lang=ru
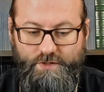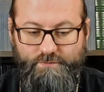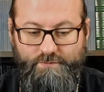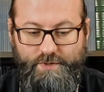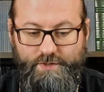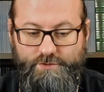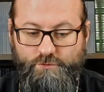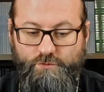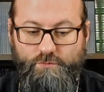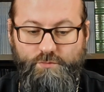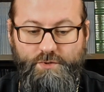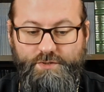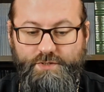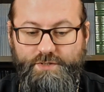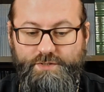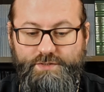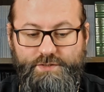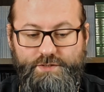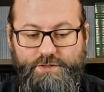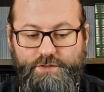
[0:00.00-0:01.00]

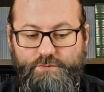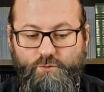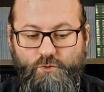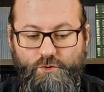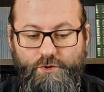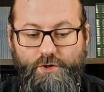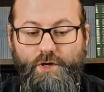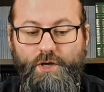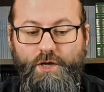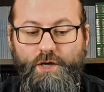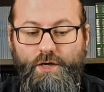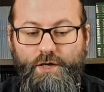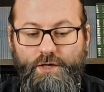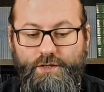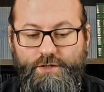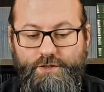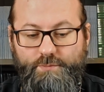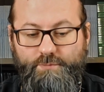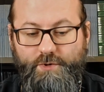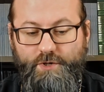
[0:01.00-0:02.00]
Возлюбленный сын мой,
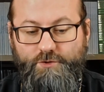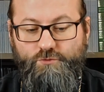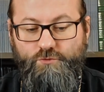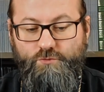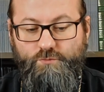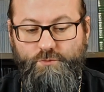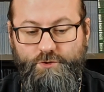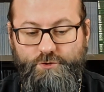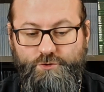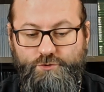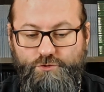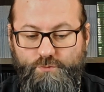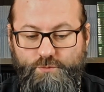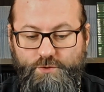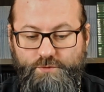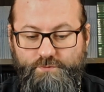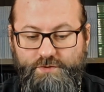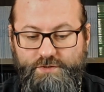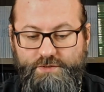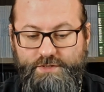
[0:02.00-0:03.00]
не подумай,
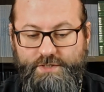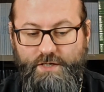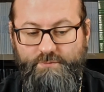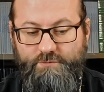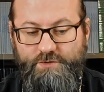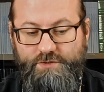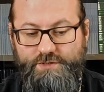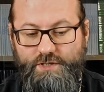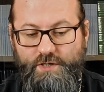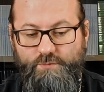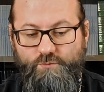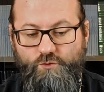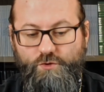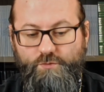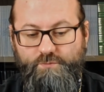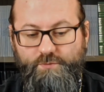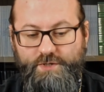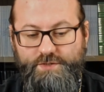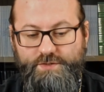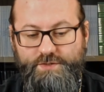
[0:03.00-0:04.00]
чтобы вы сами
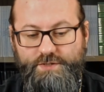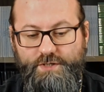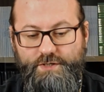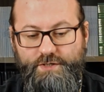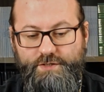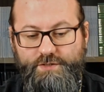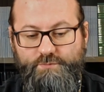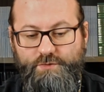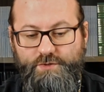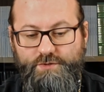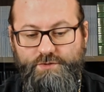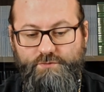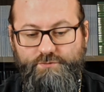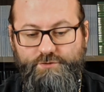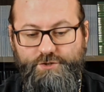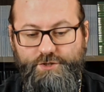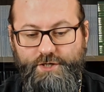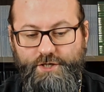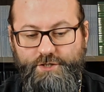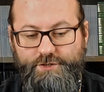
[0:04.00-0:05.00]
собой постигли смысл
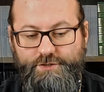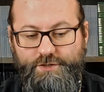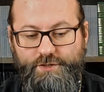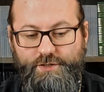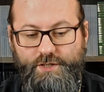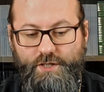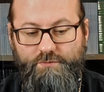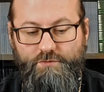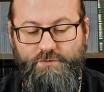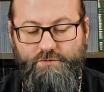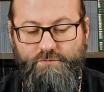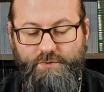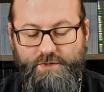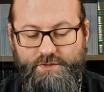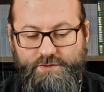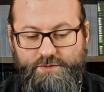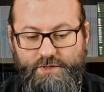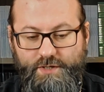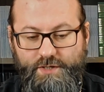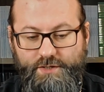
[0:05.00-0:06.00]
вчерашней главы в
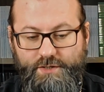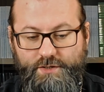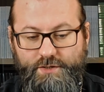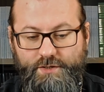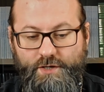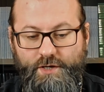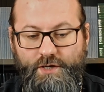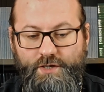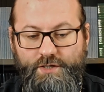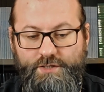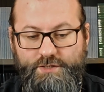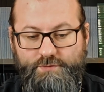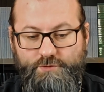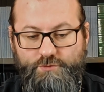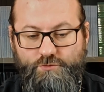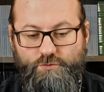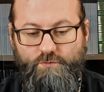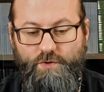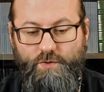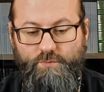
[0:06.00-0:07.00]
послании
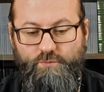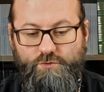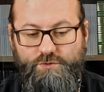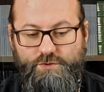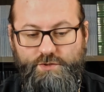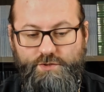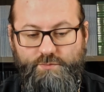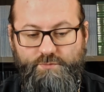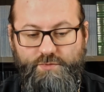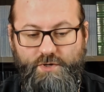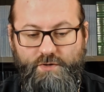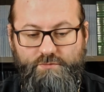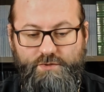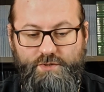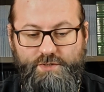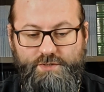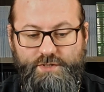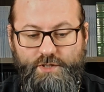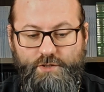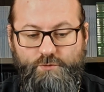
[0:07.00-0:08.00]
святого апостола
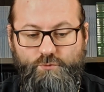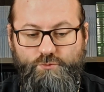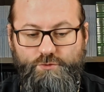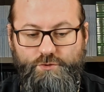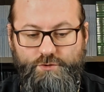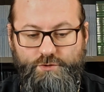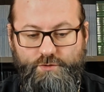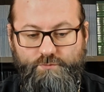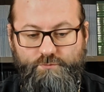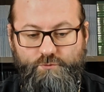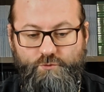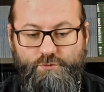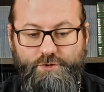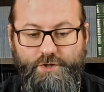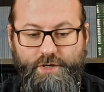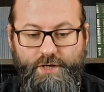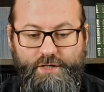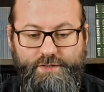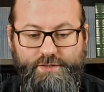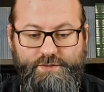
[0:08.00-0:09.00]
Павла к Солунинам, но
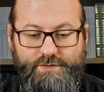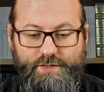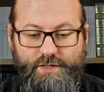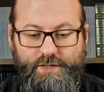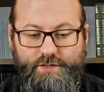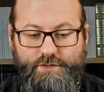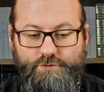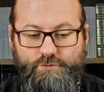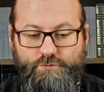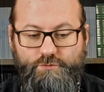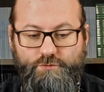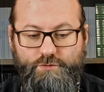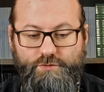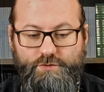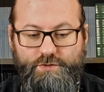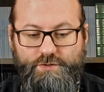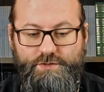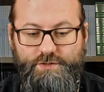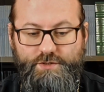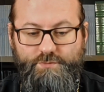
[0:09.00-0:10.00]
я, зная
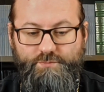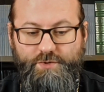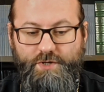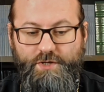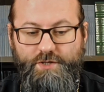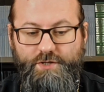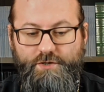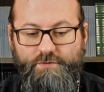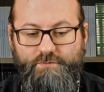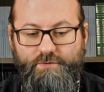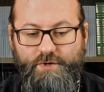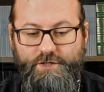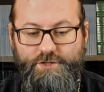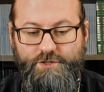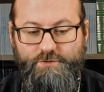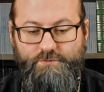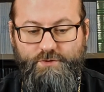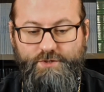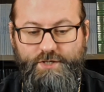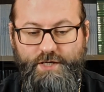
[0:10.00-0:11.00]
суетность терпения
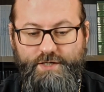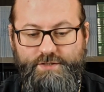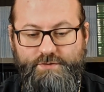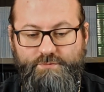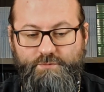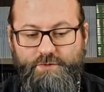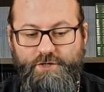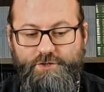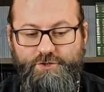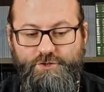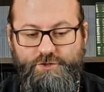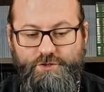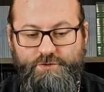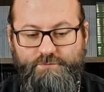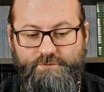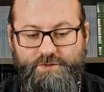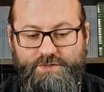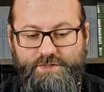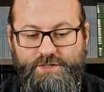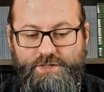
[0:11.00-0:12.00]
вашего как
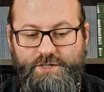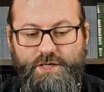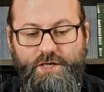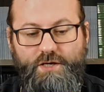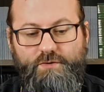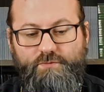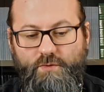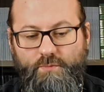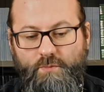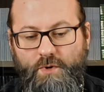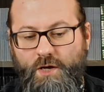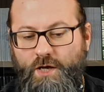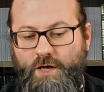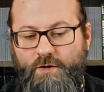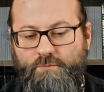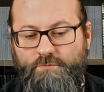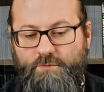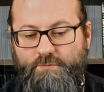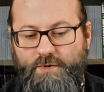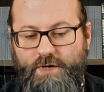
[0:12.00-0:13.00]
смешанного с гневом,
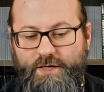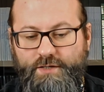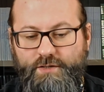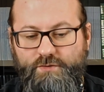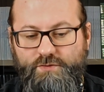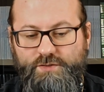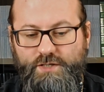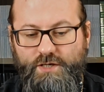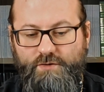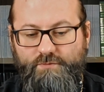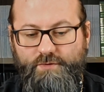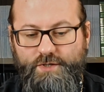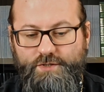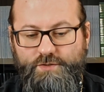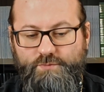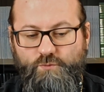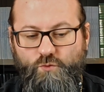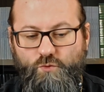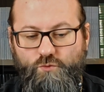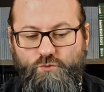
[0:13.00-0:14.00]
помолился о
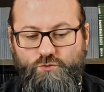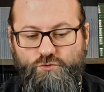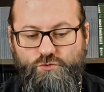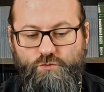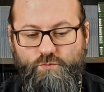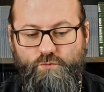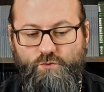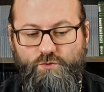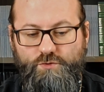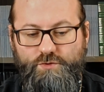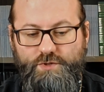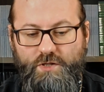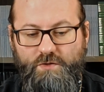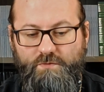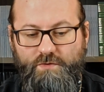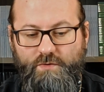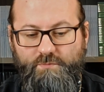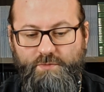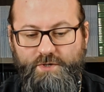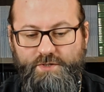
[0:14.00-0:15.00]
вас Богу, чтобы он дал
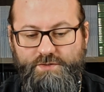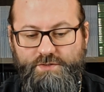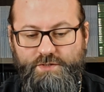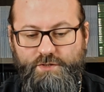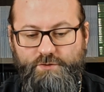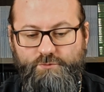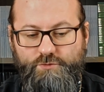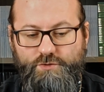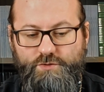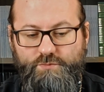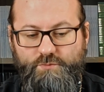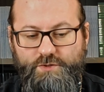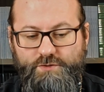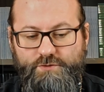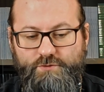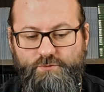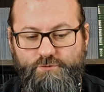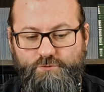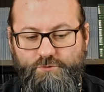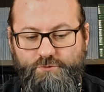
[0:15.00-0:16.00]
вам постигнуть
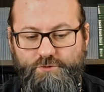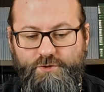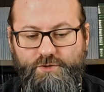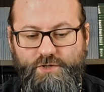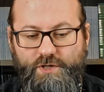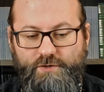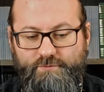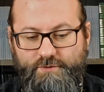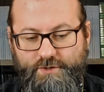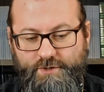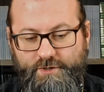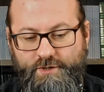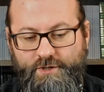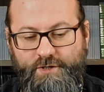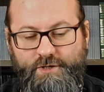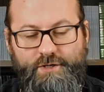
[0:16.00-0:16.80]
смысл той главы.